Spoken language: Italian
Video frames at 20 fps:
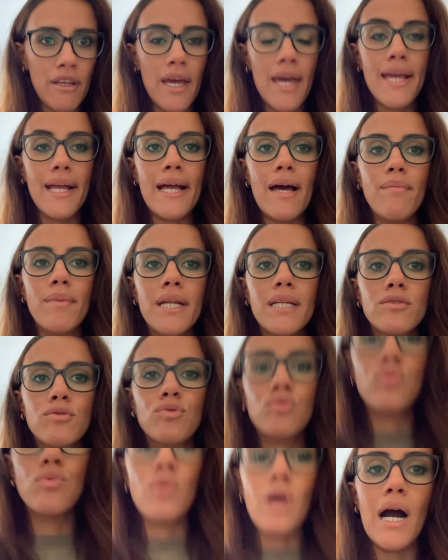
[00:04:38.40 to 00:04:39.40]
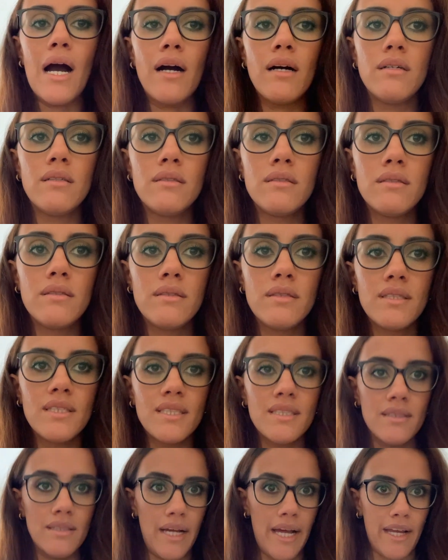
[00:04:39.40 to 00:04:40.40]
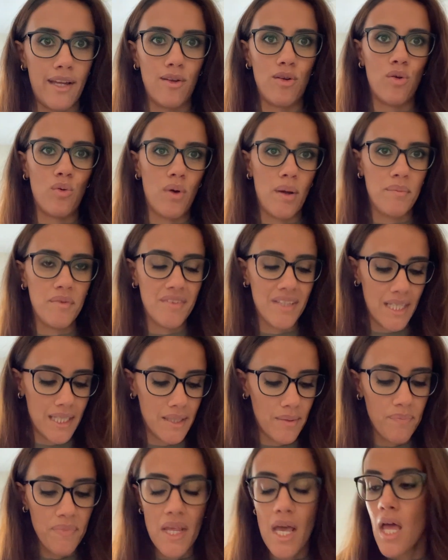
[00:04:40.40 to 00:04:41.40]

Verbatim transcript: è in camera sua, ecco qua mi vedete.